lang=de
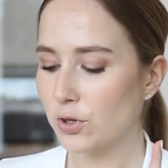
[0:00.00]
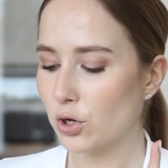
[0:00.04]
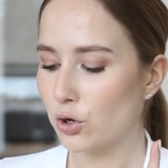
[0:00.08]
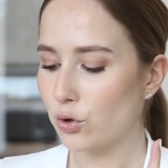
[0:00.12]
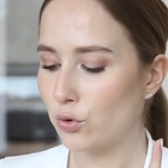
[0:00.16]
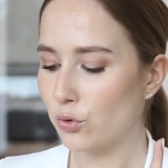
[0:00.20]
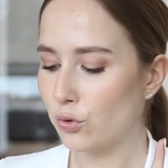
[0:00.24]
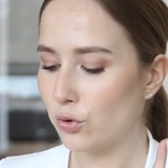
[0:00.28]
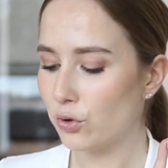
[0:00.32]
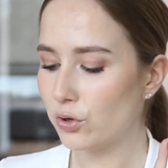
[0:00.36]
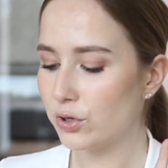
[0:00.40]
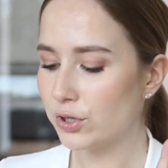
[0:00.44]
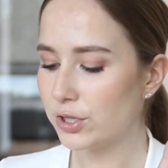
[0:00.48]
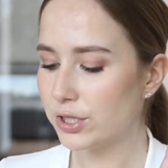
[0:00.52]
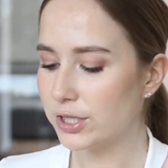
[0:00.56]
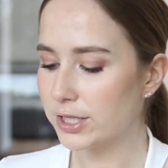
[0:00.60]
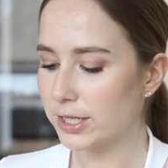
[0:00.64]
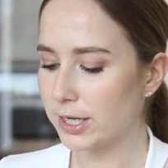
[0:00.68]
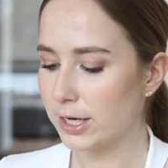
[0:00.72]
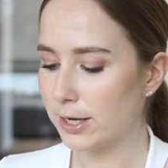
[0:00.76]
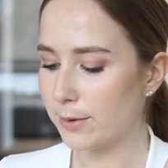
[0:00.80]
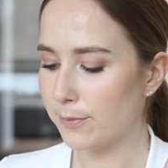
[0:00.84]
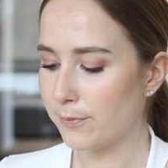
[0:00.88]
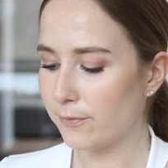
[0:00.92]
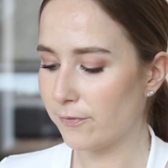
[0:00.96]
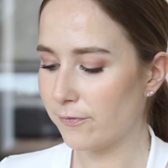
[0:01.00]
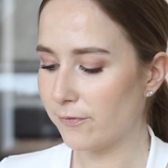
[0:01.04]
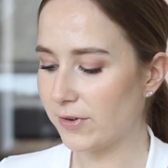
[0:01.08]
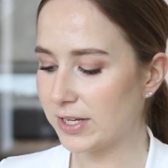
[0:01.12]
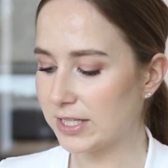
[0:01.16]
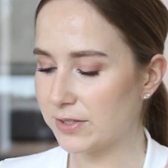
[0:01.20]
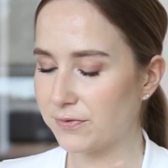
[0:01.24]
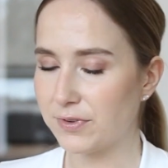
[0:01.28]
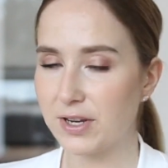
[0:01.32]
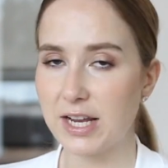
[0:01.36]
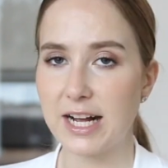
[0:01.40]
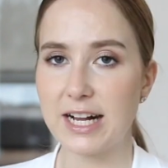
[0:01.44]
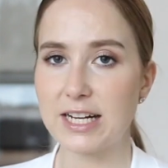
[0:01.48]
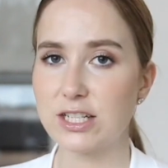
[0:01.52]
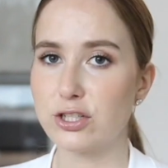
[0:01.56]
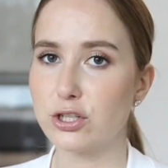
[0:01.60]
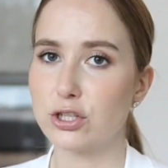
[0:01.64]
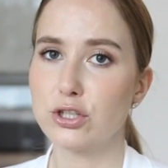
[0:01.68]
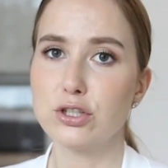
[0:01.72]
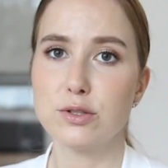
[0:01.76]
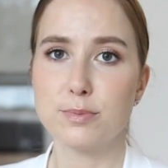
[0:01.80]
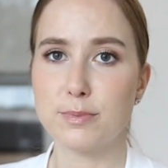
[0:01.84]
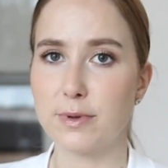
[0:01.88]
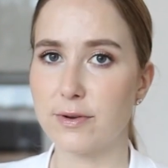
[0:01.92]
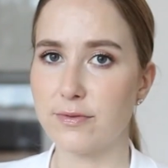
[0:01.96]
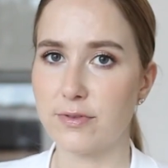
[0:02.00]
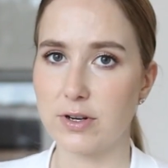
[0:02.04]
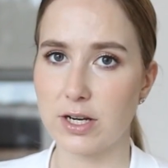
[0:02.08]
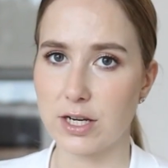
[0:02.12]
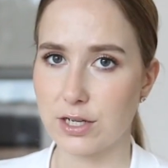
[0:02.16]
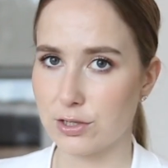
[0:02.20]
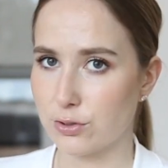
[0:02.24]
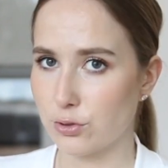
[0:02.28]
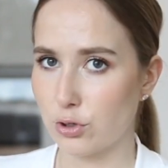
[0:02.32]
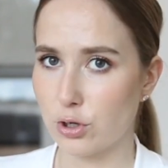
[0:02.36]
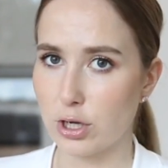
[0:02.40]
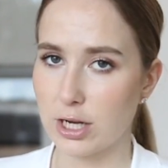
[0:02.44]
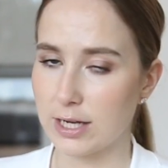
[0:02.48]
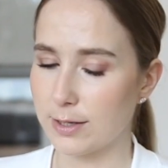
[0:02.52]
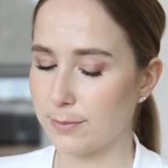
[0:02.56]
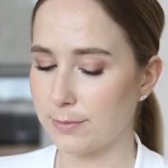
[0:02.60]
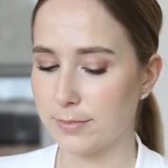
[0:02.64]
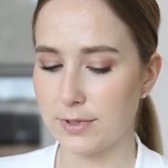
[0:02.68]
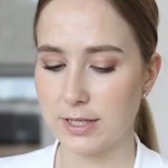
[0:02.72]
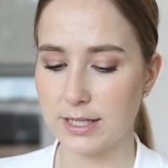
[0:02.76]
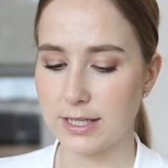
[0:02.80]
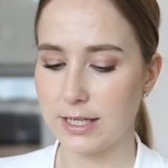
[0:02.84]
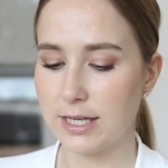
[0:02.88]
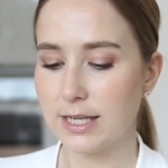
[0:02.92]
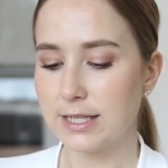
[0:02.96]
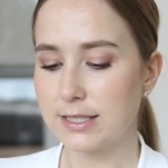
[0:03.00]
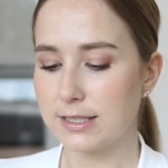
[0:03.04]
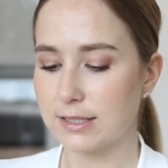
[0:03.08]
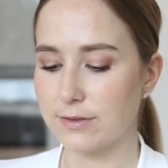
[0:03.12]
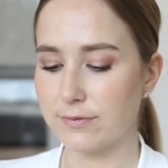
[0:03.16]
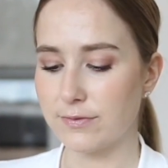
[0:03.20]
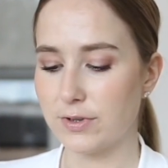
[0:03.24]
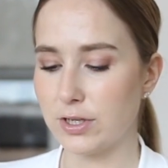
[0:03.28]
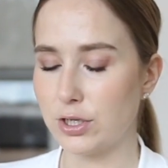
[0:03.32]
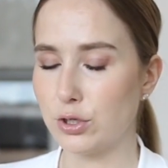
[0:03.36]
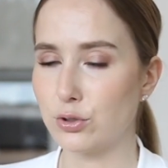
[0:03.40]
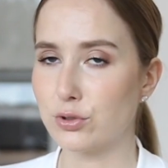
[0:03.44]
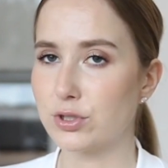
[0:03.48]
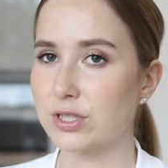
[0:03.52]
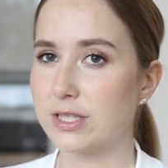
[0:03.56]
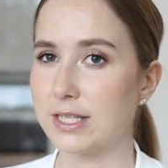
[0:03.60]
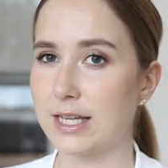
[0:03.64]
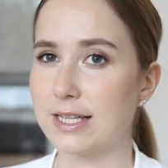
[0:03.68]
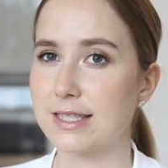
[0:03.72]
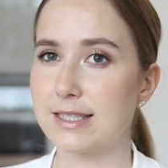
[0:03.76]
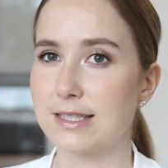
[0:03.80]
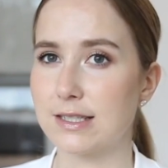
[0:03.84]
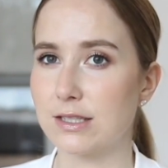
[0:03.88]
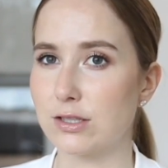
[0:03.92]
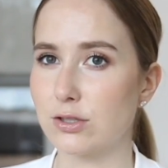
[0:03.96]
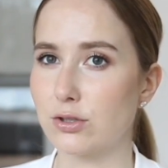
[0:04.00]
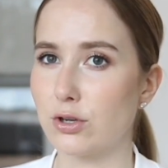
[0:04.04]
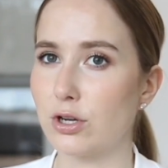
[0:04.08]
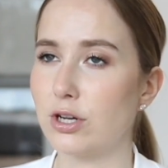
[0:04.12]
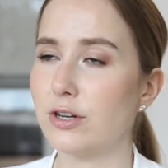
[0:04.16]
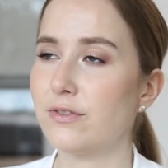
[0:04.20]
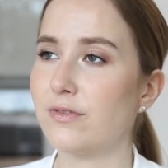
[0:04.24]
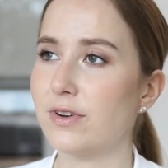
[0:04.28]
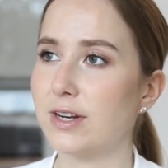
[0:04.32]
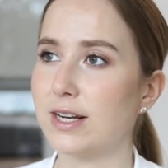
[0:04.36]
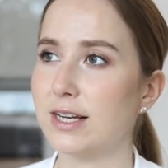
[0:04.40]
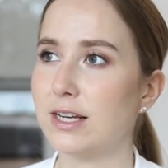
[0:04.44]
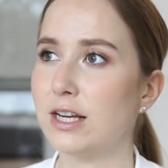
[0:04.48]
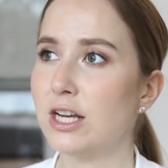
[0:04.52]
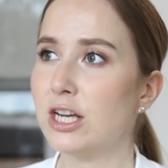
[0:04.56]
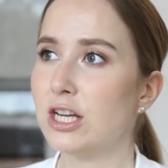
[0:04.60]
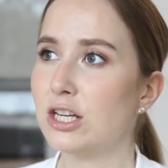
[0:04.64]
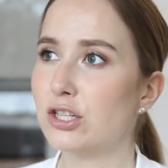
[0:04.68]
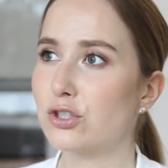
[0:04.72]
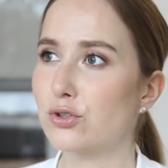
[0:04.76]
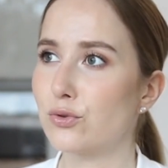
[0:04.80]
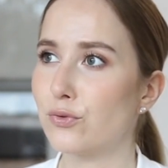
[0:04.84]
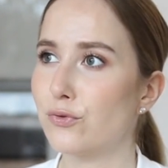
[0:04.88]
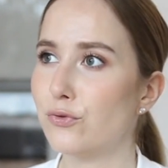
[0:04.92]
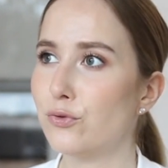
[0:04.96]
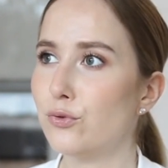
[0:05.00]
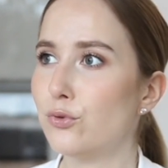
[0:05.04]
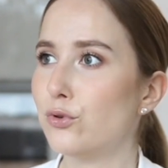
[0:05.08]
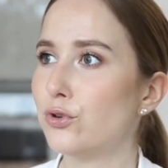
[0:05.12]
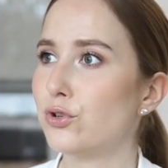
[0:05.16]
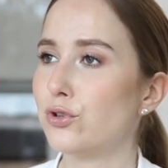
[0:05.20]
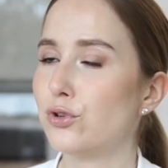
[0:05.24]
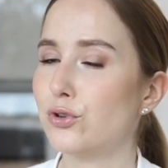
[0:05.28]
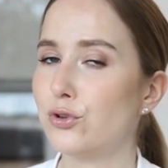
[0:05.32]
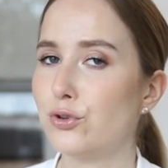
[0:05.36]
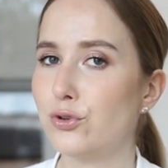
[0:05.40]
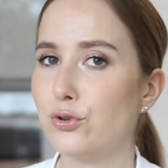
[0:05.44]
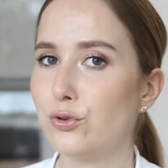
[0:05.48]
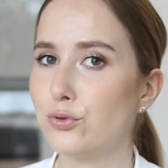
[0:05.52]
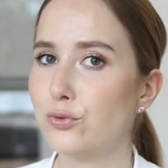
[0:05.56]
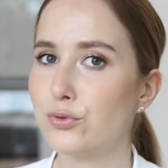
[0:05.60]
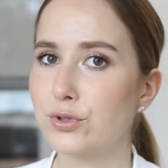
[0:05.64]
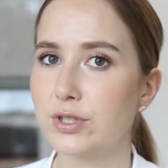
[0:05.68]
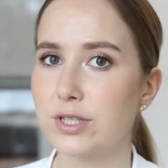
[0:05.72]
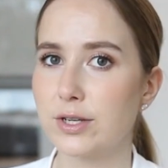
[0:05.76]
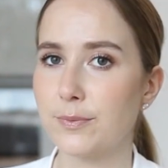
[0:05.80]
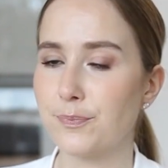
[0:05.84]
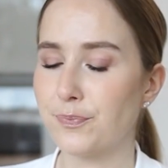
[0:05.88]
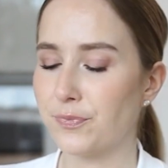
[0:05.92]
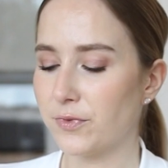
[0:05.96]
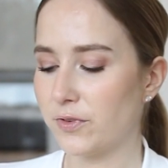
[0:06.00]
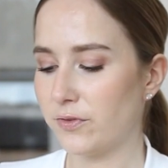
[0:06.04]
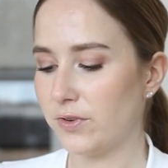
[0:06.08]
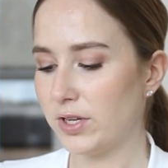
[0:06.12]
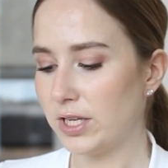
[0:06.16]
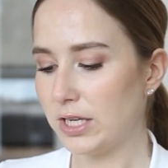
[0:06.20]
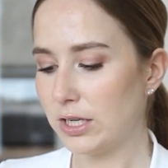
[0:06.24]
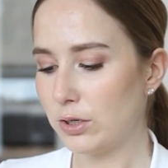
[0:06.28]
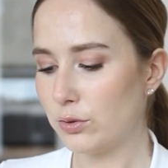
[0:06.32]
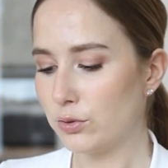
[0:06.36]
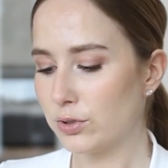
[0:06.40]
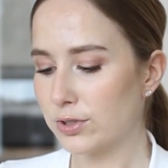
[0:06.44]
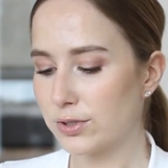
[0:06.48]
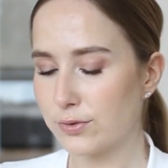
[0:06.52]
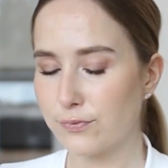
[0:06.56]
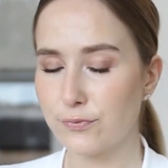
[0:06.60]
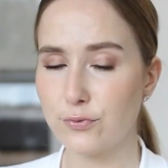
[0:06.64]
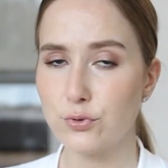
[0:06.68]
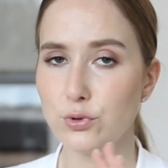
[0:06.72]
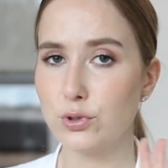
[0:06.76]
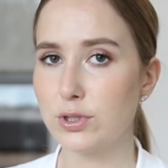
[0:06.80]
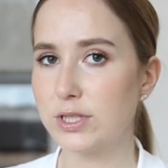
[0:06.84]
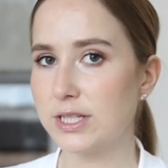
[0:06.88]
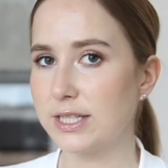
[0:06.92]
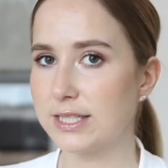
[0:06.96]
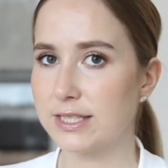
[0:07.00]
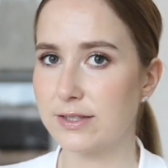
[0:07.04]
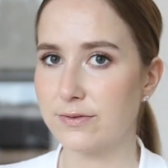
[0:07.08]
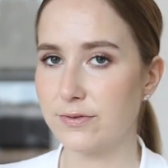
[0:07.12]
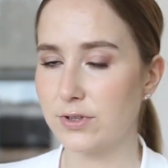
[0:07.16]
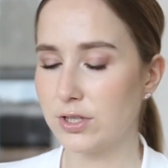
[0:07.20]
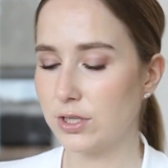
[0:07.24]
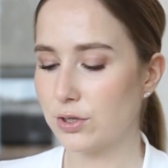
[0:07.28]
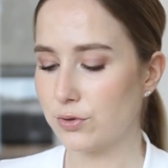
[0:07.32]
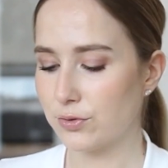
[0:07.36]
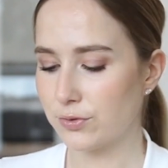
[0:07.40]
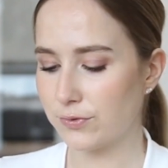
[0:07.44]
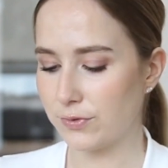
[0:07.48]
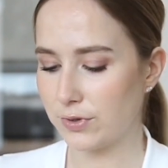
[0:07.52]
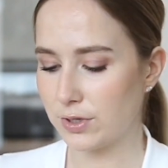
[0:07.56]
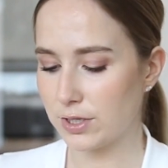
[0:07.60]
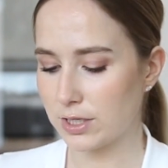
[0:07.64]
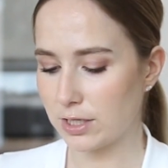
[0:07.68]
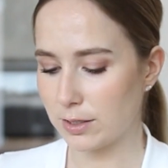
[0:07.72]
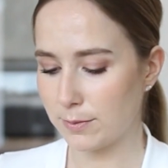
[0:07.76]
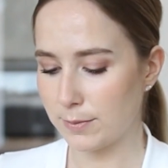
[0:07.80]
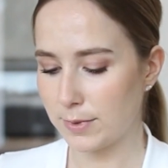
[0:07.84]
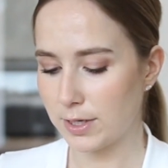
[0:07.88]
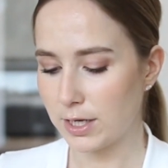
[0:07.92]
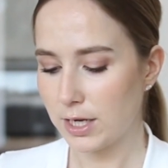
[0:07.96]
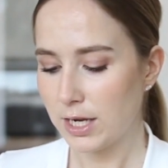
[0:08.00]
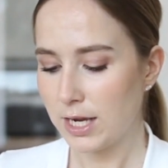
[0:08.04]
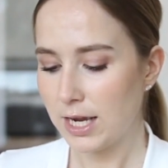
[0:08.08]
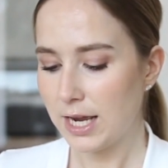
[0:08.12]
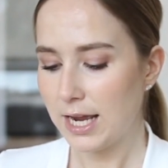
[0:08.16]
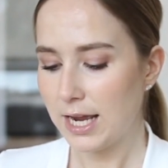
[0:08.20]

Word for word: Und ähm, was wir halt sonst mal vielleicht noch im nächsten Videos testen sollen, weil so Food News Videos, Pool-Test-Videos finde ich immer